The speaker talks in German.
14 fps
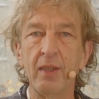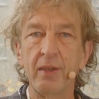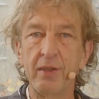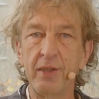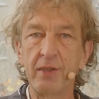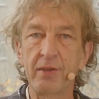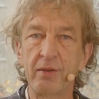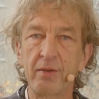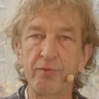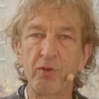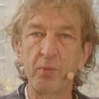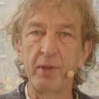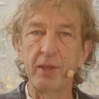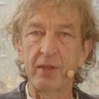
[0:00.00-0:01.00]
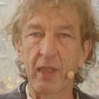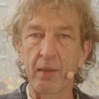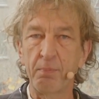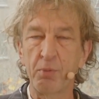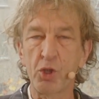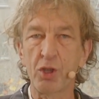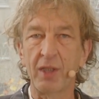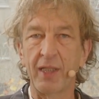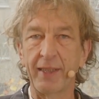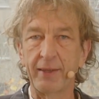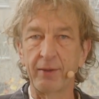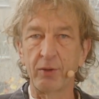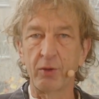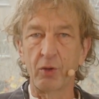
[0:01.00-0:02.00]
diesen Vormittag
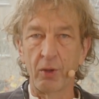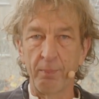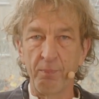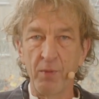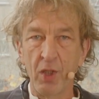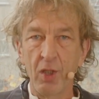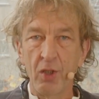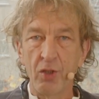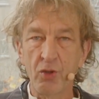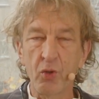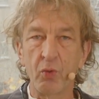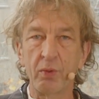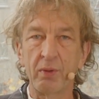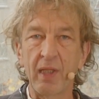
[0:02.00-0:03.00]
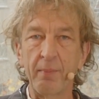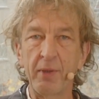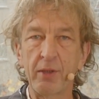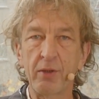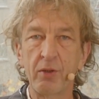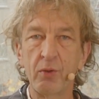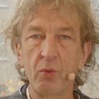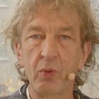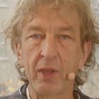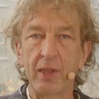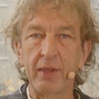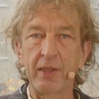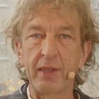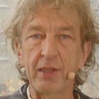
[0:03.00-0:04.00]
bestreiten können. So, damit genug
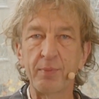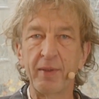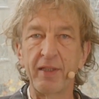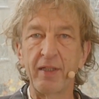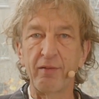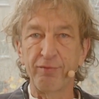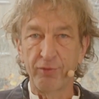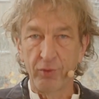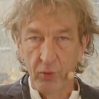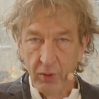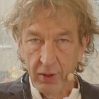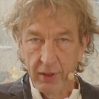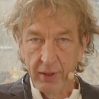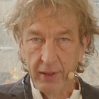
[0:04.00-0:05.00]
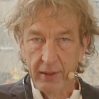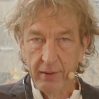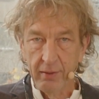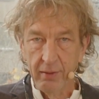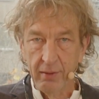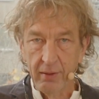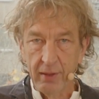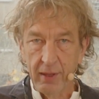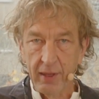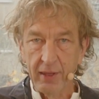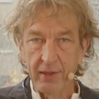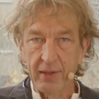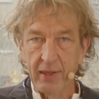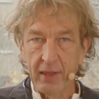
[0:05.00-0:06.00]
eigentlich erstmal der Vorrede. Der
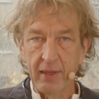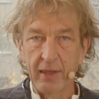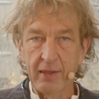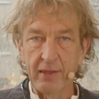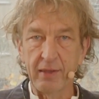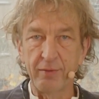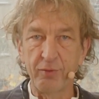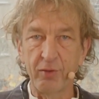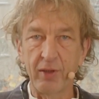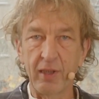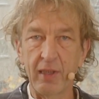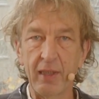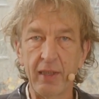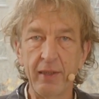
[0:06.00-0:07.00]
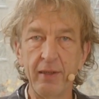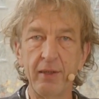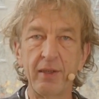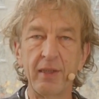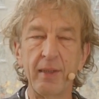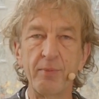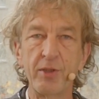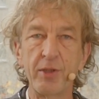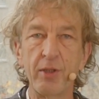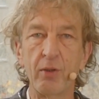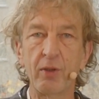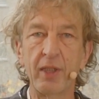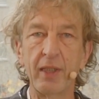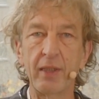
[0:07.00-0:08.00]
Rest erklärt sich von alleine. Ich nehme Sie da
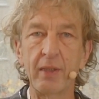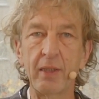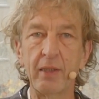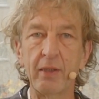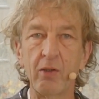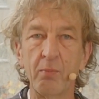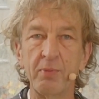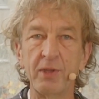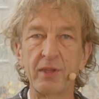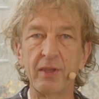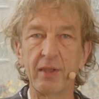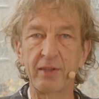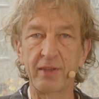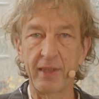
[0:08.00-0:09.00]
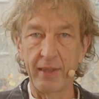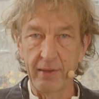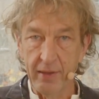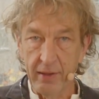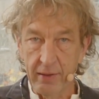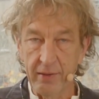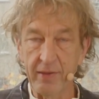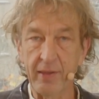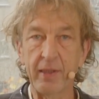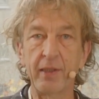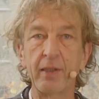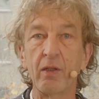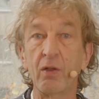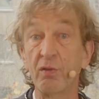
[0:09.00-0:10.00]
auch gern nachher noch ein bisschen ans Händchen,
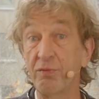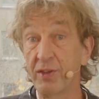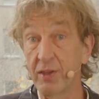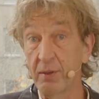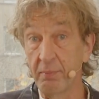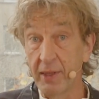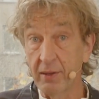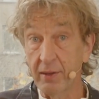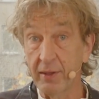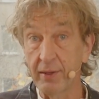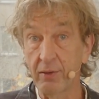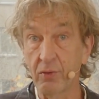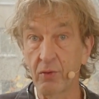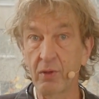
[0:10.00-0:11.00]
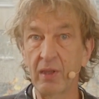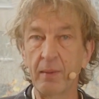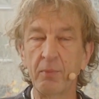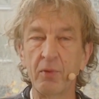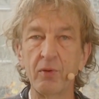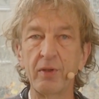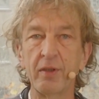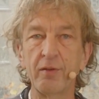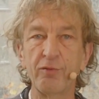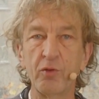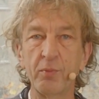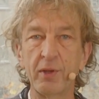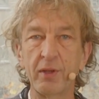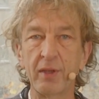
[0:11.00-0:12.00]
sage Ihnen auch, wie Sie mitreden können am heutigen
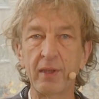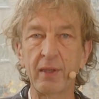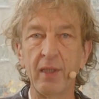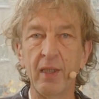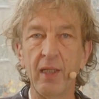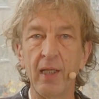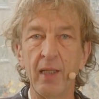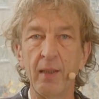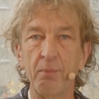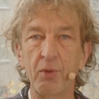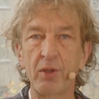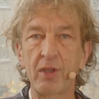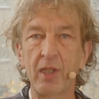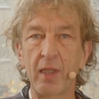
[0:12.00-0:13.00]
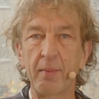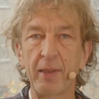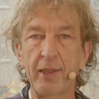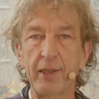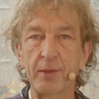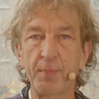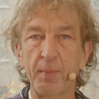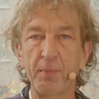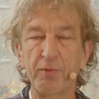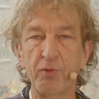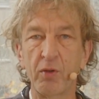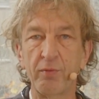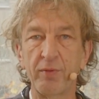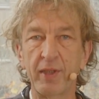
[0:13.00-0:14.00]
Vormittag. Möchte aber erstmal,
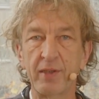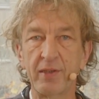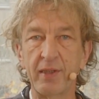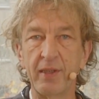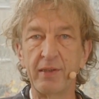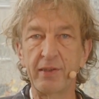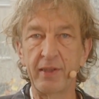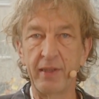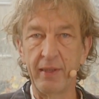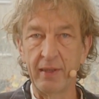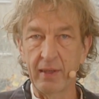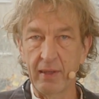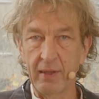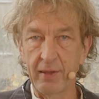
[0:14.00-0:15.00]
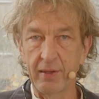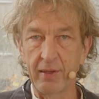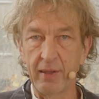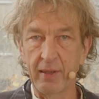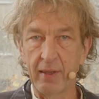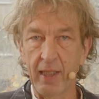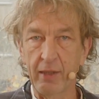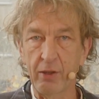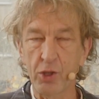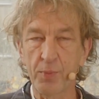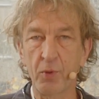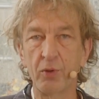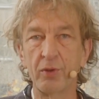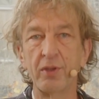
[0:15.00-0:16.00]
bevor wir jetzt ins Inhaltliche der
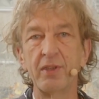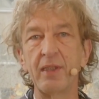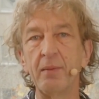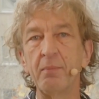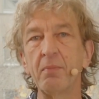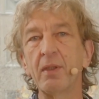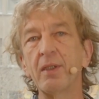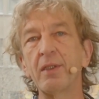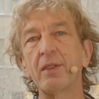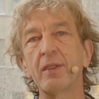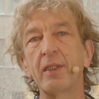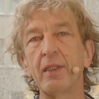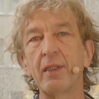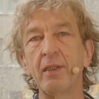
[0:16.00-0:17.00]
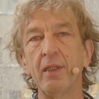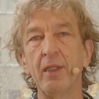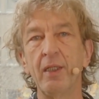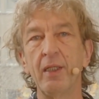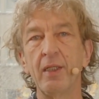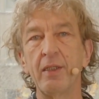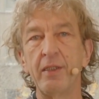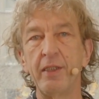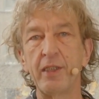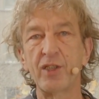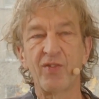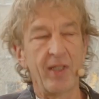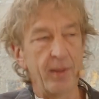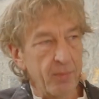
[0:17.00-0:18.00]
angesprochenen Themenbereiche gehen, die
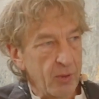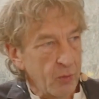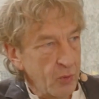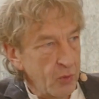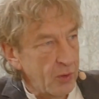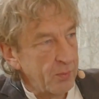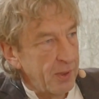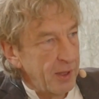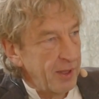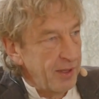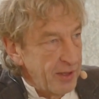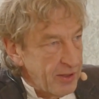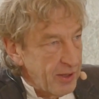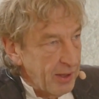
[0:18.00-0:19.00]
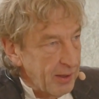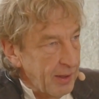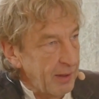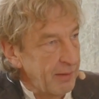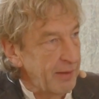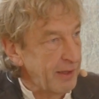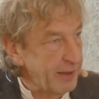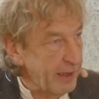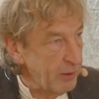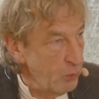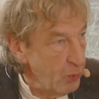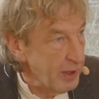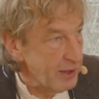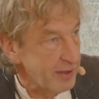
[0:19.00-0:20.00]
zwei begrüßen, bei denen ich sagen kann, Nadja
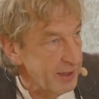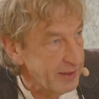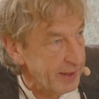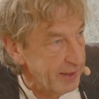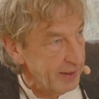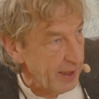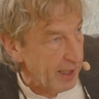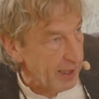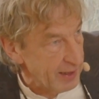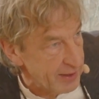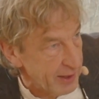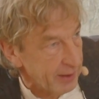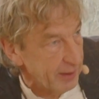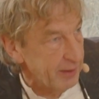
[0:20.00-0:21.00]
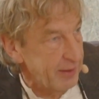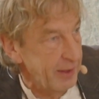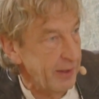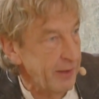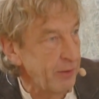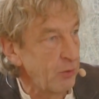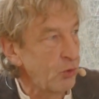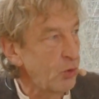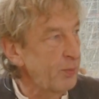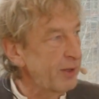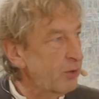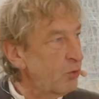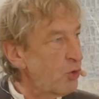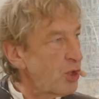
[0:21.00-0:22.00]
Lüners als Generalsekretärin und
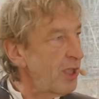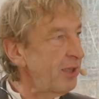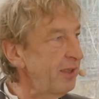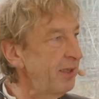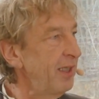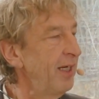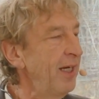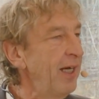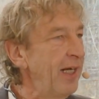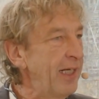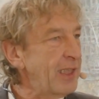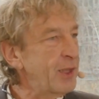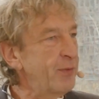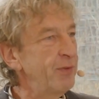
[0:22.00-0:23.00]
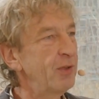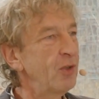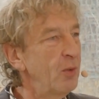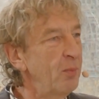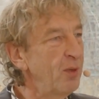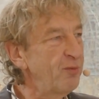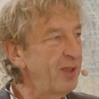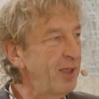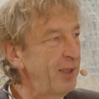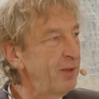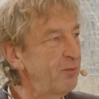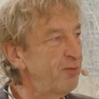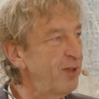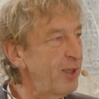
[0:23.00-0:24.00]
Thomas Guschati, Herzlich willkommen auf der
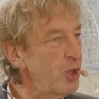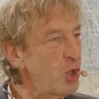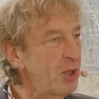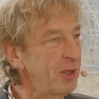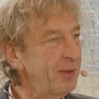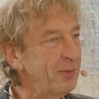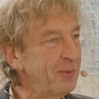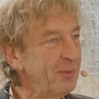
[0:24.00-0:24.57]
eigenen Veranstaltung.